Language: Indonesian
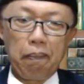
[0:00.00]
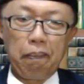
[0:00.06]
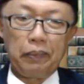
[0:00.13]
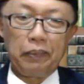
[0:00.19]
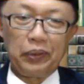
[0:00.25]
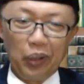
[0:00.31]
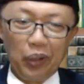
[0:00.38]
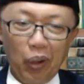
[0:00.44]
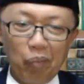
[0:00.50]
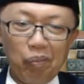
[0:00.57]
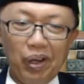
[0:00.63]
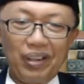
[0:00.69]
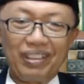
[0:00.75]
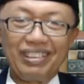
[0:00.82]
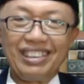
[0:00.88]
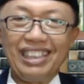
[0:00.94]

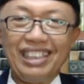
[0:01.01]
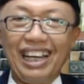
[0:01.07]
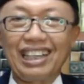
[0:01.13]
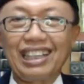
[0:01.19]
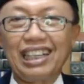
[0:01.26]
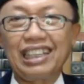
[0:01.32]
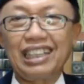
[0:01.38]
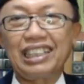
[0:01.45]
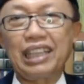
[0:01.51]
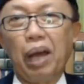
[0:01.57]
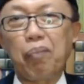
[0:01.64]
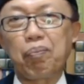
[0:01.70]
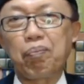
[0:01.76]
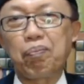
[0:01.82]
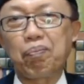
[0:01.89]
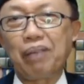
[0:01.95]
nomor yang
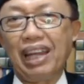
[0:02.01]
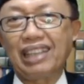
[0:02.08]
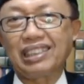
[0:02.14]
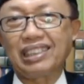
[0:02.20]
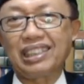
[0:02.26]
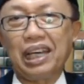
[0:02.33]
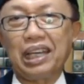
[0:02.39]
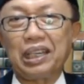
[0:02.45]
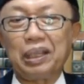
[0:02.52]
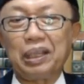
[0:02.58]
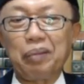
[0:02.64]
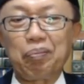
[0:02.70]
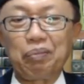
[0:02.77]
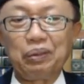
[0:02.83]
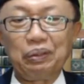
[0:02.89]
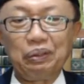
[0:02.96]

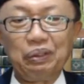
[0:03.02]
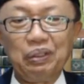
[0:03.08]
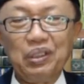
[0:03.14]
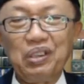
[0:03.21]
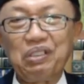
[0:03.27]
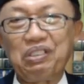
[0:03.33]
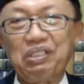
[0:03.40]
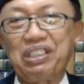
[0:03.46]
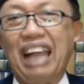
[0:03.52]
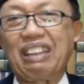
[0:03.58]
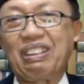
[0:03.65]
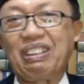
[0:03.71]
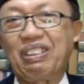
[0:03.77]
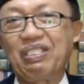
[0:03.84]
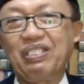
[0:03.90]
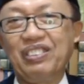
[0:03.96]

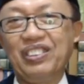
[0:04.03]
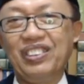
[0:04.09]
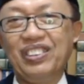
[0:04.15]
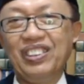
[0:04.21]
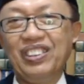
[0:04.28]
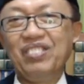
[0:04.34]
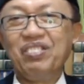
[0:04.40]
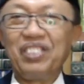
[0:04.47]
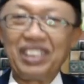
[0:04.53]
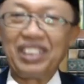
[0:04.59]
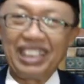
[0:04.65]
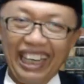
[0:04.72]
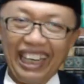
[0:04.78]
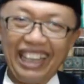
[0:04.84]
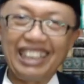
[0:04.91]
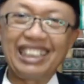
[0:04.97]
ke-16001.
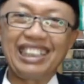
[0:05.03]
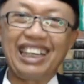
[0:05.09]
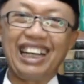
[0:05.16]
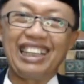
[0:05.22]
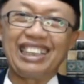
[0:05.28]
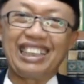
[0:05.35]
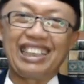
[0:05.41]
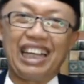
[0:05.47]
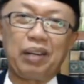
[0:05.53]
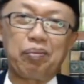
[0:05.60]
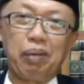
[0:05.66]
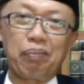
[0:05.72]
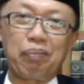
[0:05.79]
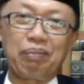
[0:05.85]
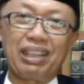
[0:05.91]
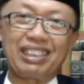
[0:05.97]
Mungkin di antara
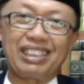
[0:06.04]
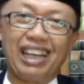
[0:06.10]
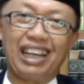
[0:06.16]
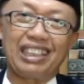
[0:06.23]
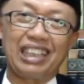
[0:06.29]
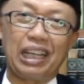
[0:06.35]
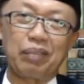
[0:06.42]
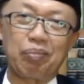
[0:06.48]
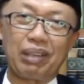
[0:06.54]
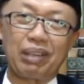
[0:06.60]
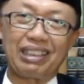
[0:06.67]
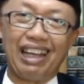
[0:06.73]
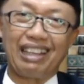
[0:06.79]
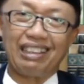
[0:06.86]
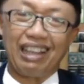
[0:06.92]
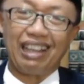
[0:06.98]
pemirsa ada yang
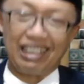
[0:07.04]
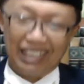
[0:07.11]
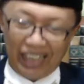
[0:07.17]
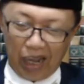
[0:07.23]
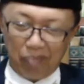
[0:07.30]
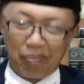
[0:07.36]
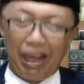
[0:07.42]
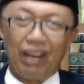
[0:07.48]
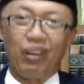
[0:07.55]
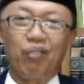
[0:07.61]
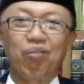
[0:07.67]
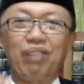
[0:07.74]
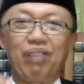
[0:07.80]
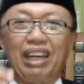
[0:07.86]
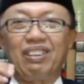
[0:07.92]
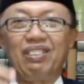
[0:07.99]
bertanya, kenapa
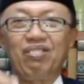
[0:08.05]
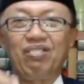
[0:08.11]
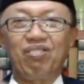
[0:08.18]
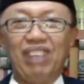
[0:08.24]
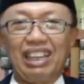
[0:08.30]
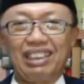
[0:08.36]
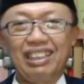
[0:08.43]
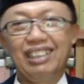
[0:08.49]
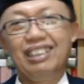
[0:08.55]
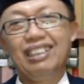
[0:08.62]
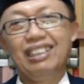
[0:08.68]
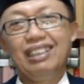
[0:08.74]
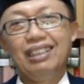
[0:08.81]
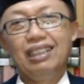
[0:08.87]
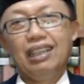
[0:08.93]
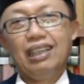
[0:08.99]
lompat-lompat?
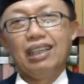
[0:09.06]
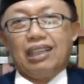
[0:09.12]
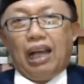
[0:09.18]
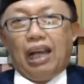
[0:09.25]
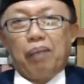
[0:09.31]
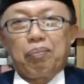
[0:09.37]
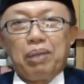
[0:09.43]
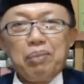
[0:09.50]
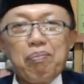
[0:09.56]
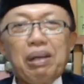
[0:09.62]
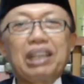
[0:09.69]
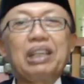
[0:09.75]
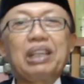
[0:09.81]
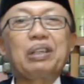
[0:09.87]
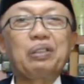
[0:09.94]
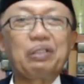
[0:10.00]
Kami
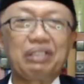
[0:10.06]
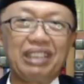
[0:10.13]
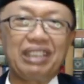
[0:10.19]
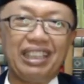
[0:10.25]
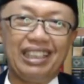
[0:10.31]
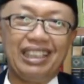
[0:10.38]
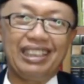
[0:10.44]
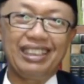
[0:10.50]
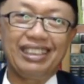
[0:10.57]
mengikuti